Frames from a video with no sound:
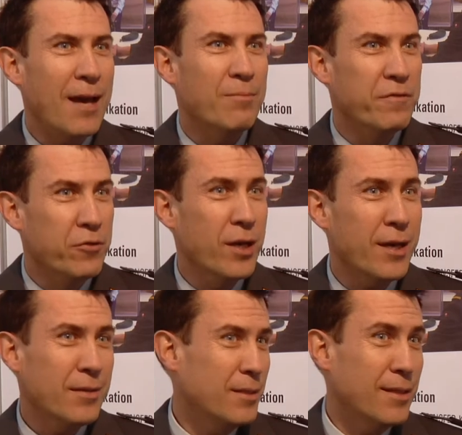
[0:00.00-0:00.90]

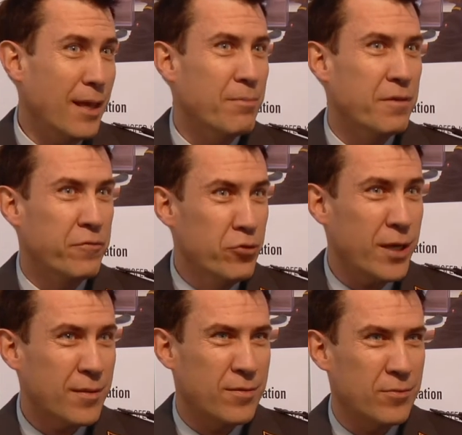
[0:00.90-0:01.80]
Nell'esercito si impara
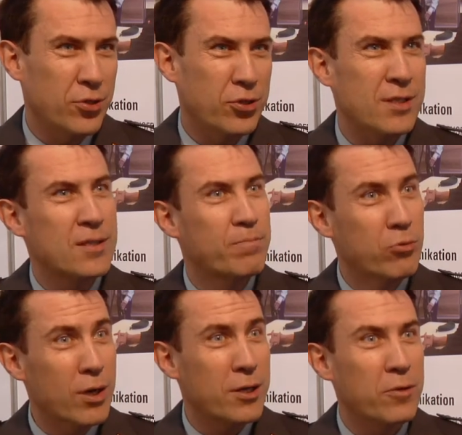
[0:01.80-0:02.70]
la condotta
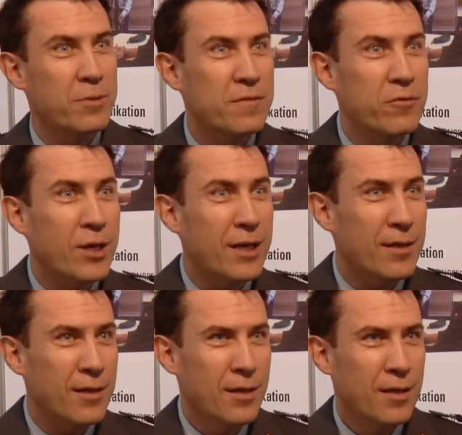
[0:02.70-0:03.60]
esercitandola
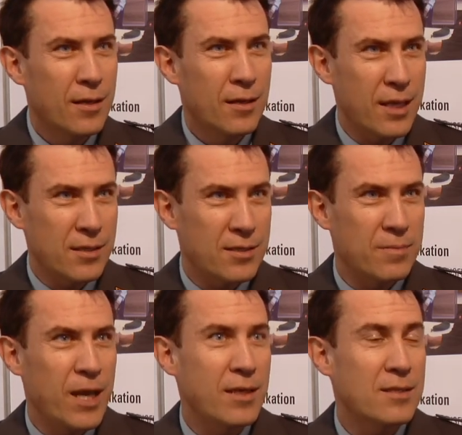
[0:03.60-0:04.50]
effettivamente e non
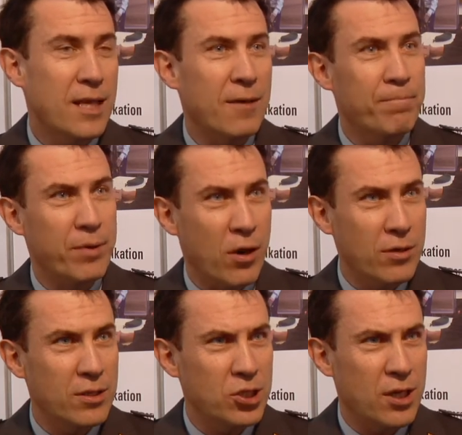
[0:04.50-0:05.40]
leggendo un libro
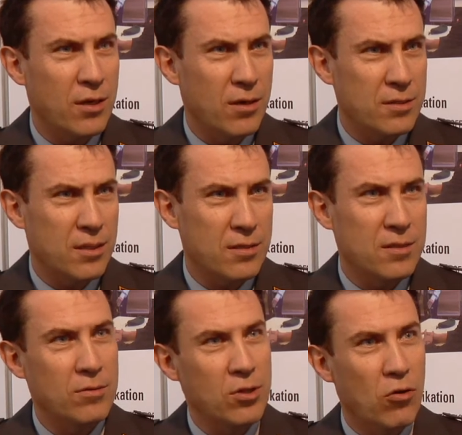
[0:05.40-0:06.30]
sull'argomento.
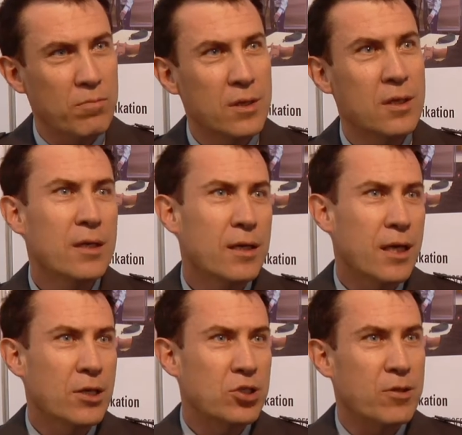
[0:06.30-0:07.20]
Abbiamo un
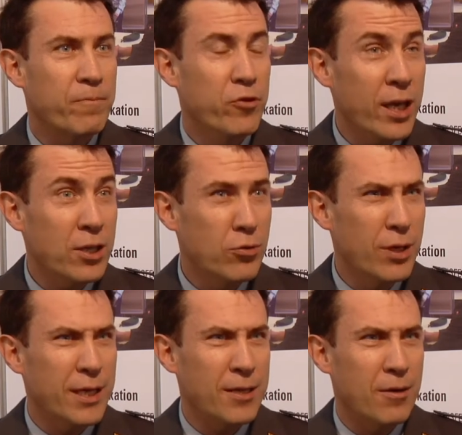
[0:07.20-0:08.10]
approccio
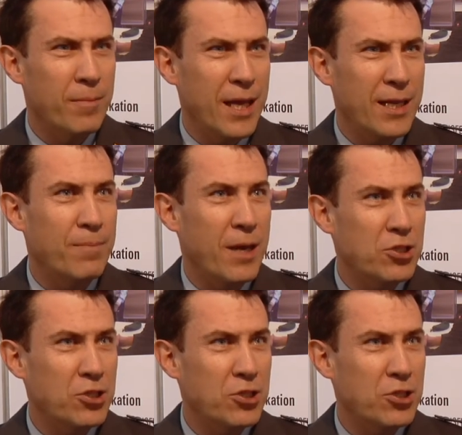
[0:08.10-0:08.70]
estremamente pratico.